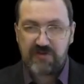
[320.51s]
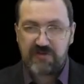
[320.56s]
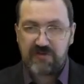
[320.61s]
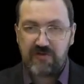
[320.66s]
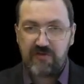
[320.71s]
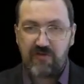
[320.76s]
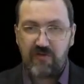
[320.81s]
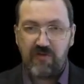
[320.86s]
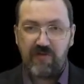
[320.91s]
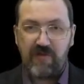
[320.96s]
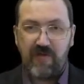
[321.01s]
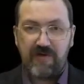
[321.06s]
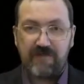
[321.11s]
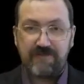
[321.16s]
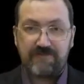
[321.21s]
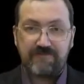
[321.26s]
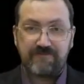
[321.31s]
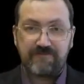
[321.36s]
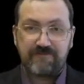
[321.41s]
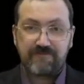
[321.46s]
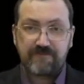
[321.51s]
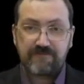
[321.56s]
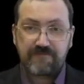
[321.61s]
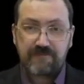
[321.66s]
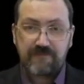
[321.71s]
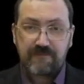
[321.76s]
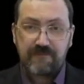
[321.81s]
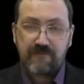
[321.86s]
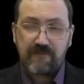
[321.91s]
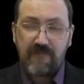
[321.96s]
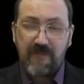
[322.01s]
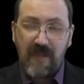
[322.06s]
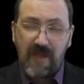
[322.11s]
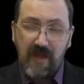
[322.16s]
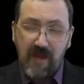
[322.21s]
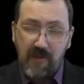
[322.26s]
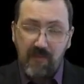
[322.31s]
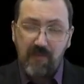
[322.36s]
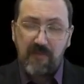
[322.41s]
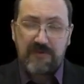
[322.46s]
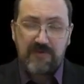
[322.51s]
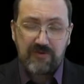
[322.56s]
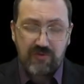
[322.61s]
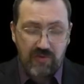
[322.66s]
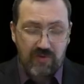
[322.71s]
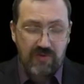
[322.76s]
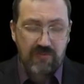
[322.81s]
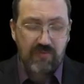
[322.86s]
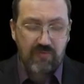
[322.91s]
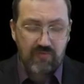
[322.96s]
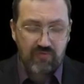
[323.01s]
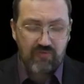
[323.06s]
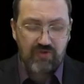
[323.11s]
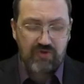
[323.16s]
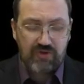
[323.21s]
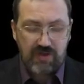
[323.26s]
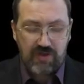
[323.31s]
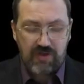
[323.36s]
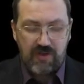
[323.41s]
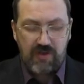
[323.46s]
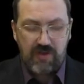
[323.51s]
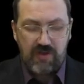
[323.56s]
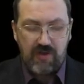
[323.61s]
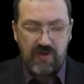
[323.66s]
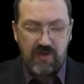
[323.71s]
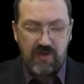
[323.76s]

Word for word: слово, а потом уже